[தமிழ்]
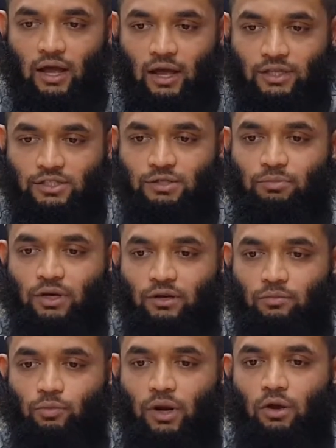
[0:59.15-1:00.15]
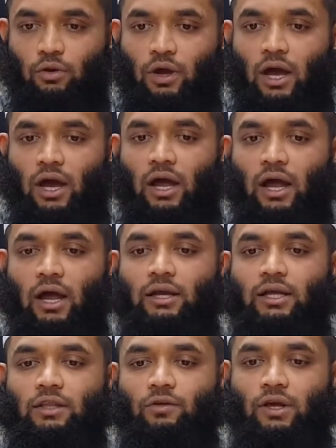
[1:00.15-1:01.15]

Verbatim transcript: ஹஜ்ஜு மற்றும் உம்ராவுக்காக நியத்து